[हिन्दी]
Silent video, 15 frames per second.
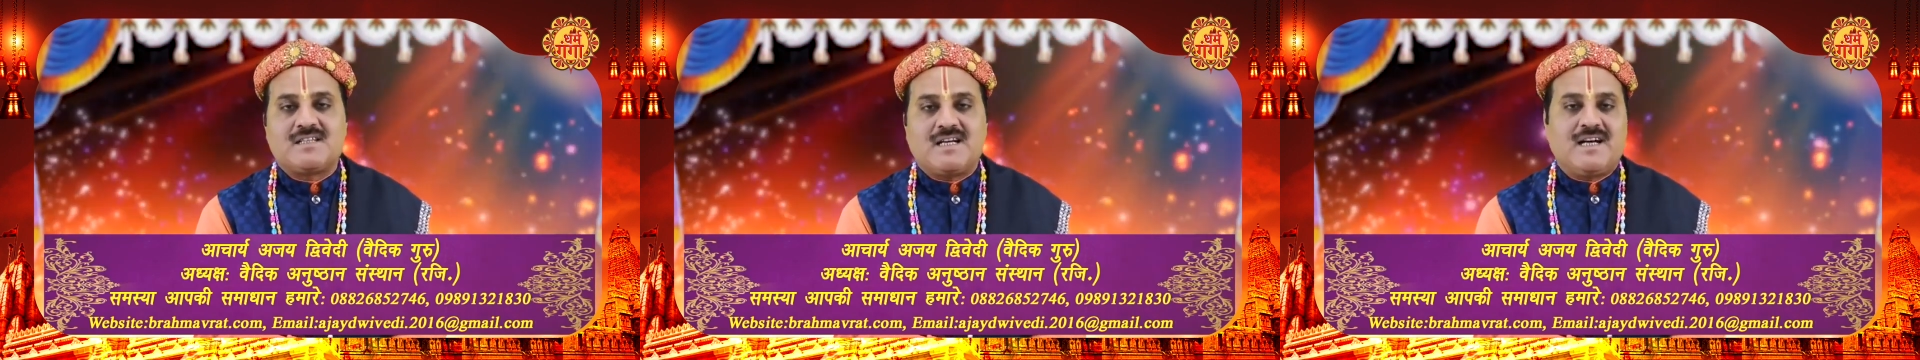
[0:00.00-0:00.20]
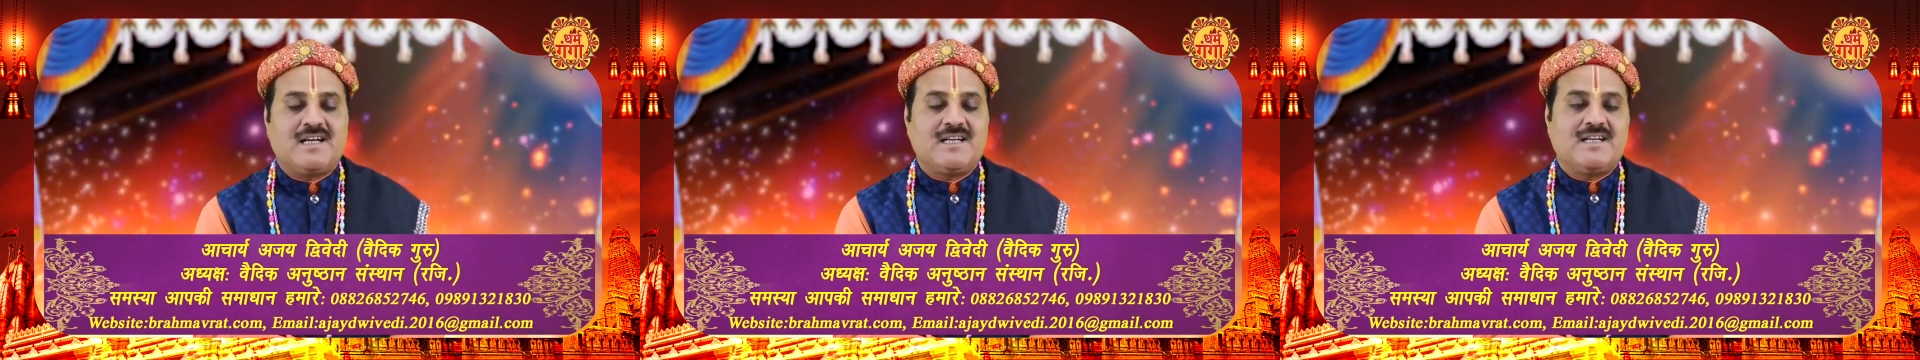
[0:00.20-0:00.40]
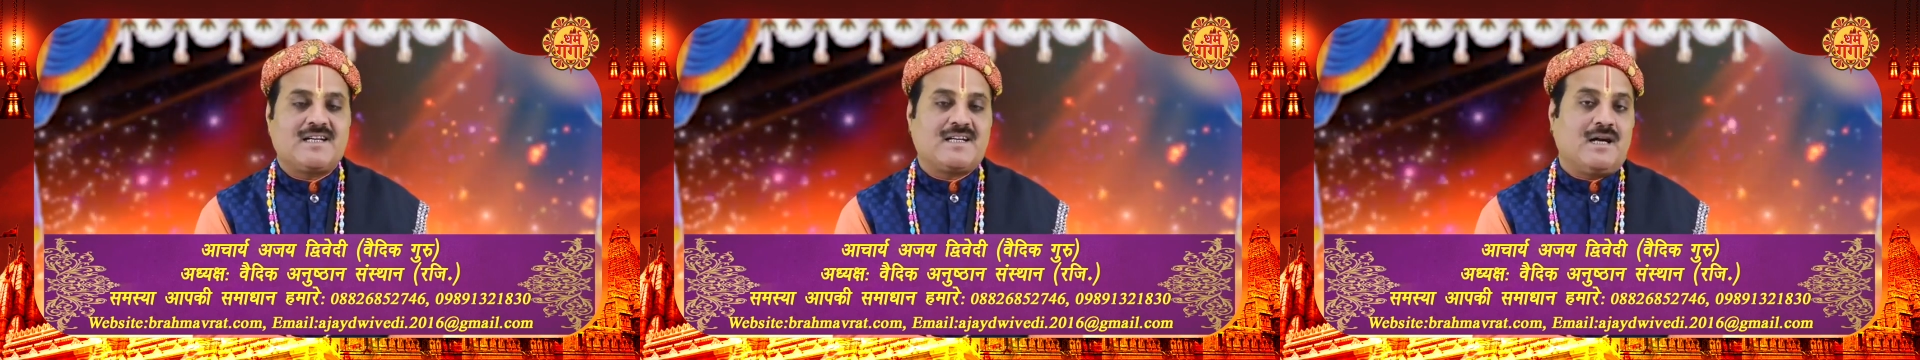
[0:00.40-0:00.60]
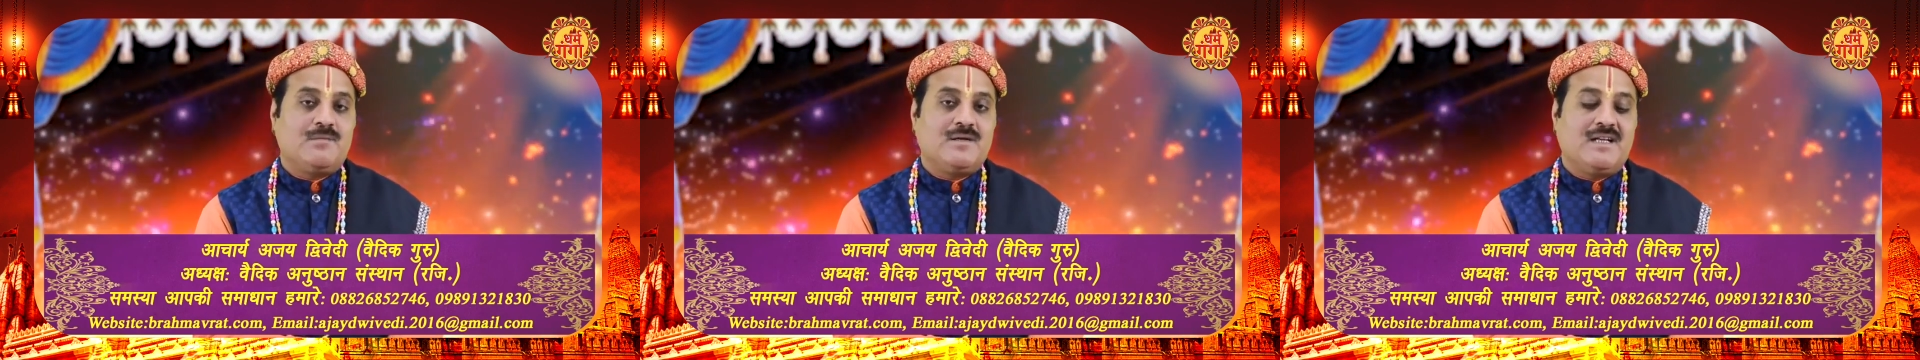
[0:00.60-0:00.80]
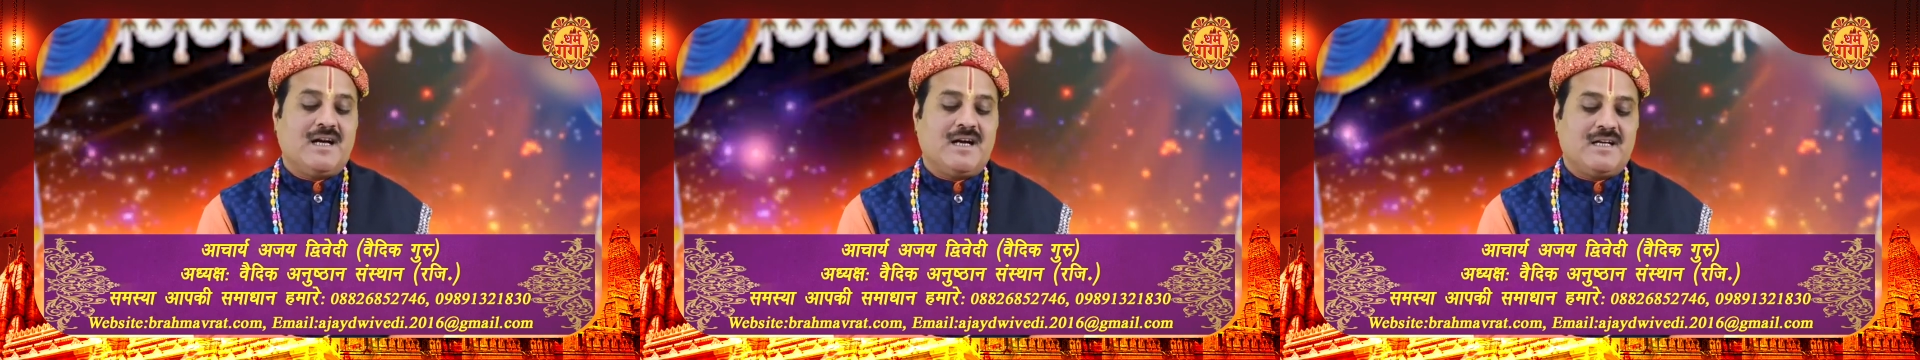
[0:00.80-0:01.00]
चढ़ाने का
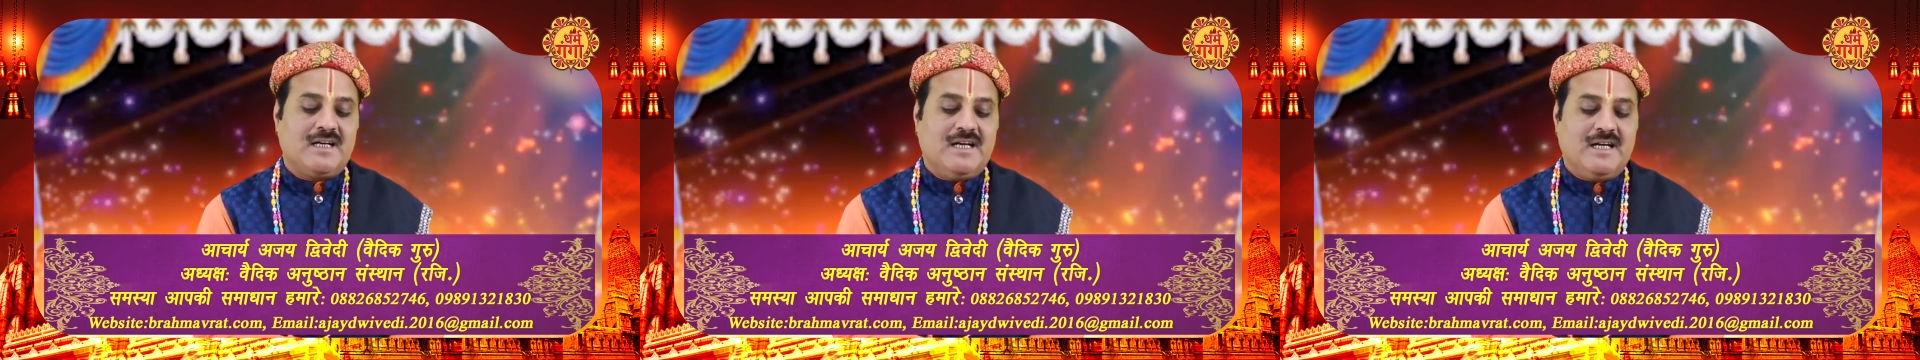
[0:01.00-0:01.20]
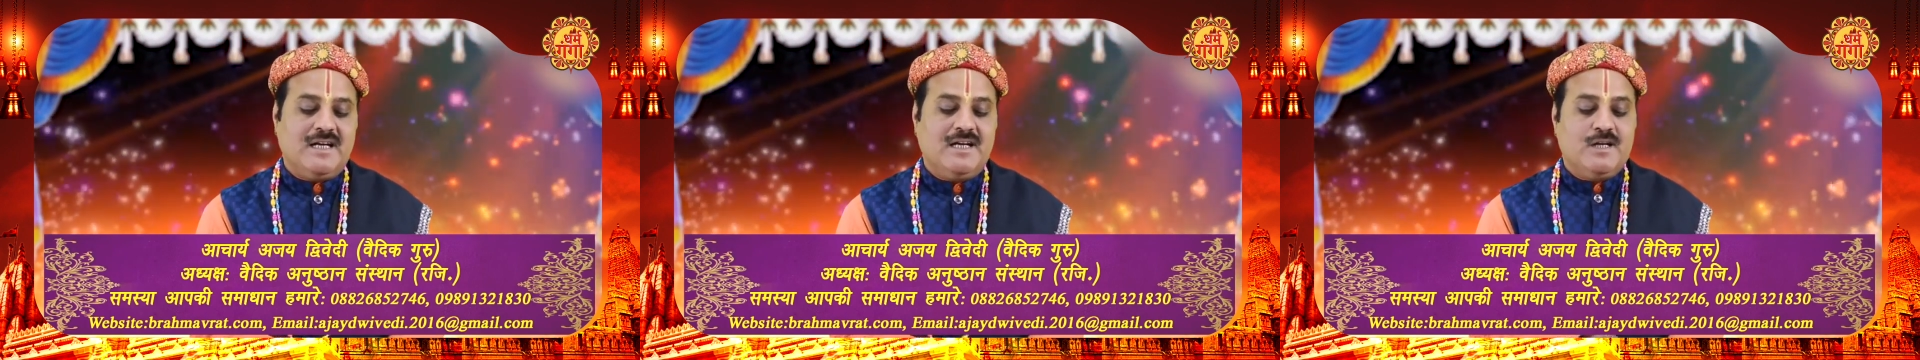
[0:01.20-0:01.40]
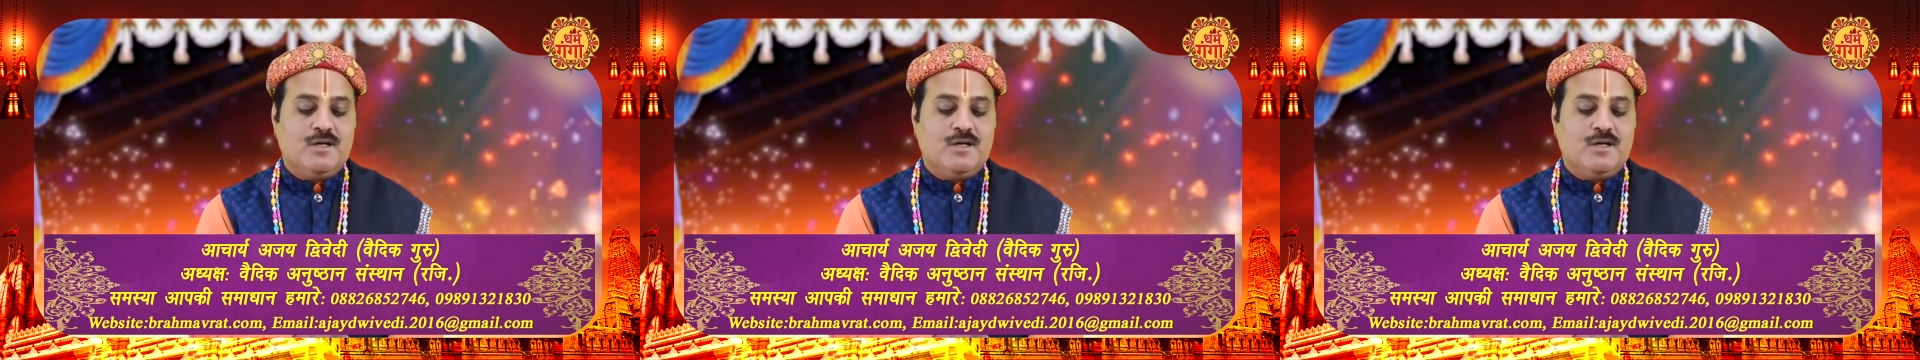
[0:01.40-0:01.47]
विधान है